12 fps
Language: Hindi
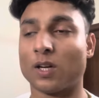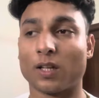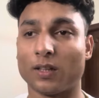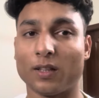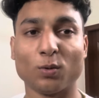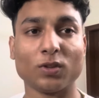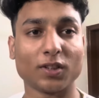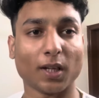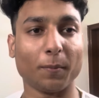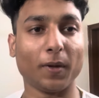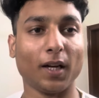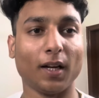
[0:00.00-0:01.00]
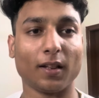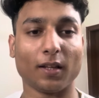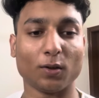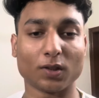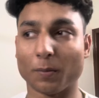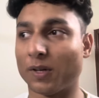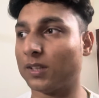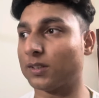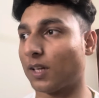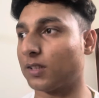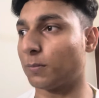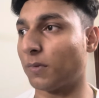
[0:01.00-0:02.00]
कर देते हैं उनसे चाबी ले लेते हैं उसके बाद ये
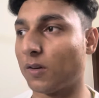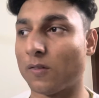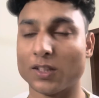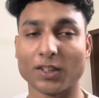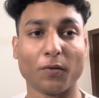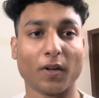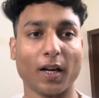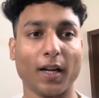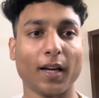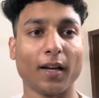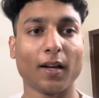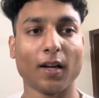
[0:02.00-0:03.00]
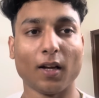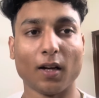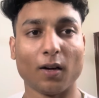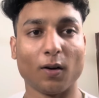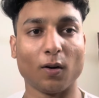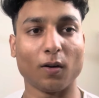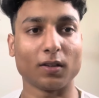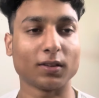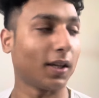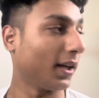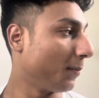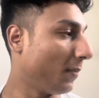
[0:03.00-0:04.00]
सारा सामान वहाँ शिफ्ट करेंगे और
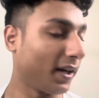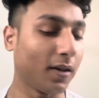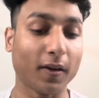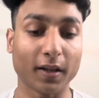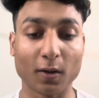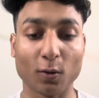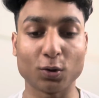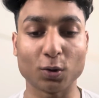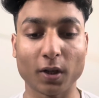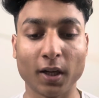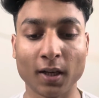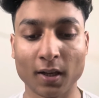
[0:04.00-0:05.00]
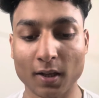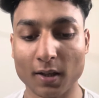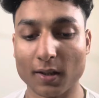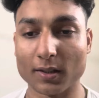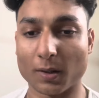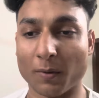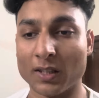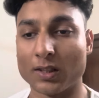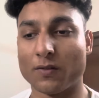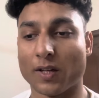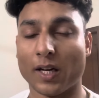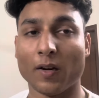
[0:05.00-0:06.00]
सारी पैकिंग वैकिंग हो चुकी सामान
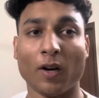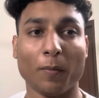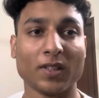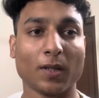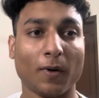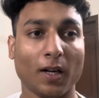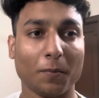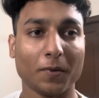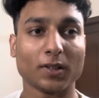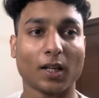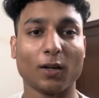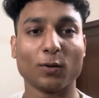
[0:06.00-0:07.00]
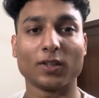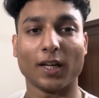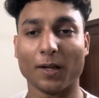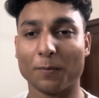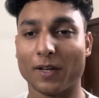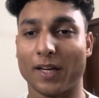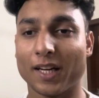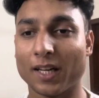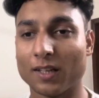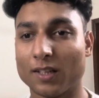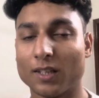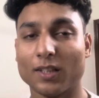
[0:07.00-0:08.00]
शिफ्ट करेंगे वहाँ पे सामान अपना सारा कुछ सेटअप करेंगे
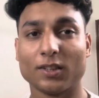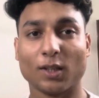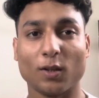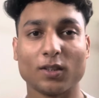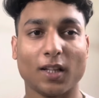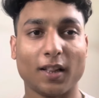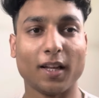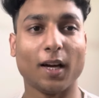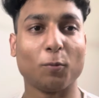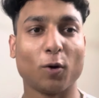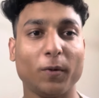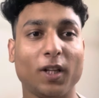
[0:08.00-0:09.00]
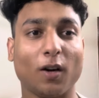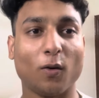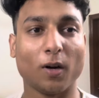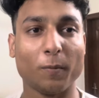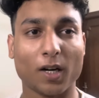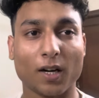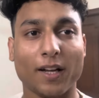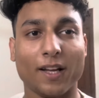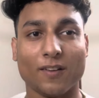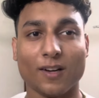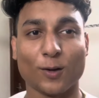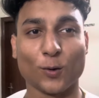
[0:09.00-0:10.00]
चलो चलते हैं आपको भी दिखाऊंगा मेरा नया
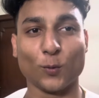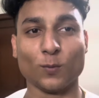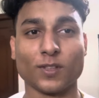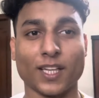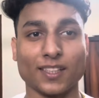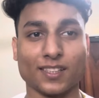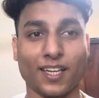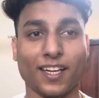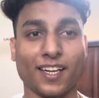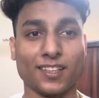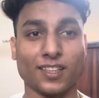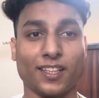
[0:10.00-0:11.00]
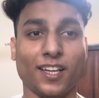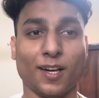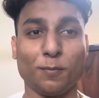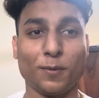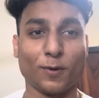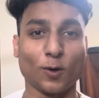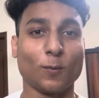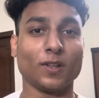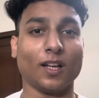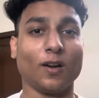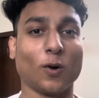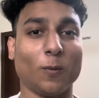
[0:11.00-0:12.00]
वाला रूम कैसा है कैसा नहीं है आप भी मेरे को
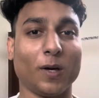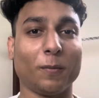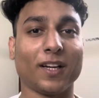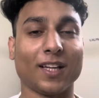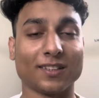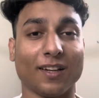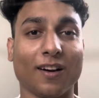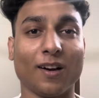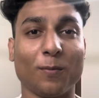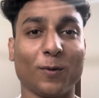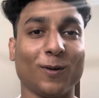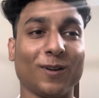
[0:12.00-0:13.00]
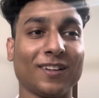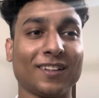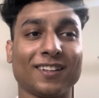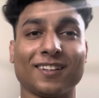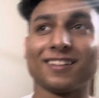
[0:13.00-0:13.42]
बताना कमेंट में कैसा लगा और जो